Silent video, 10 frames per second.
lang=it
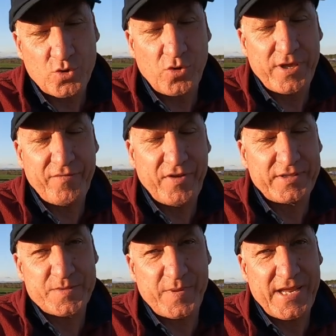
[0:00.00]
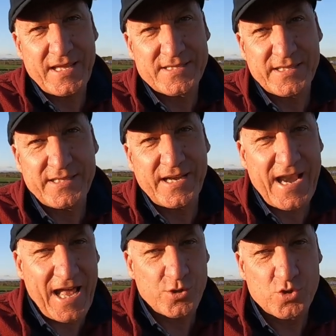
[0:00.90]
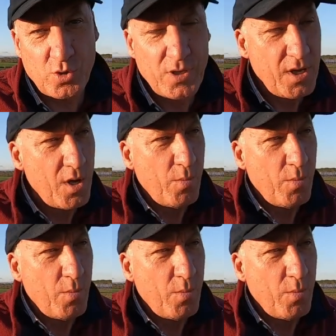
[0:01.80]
Solo chi ha fatto esperienze di drenaggio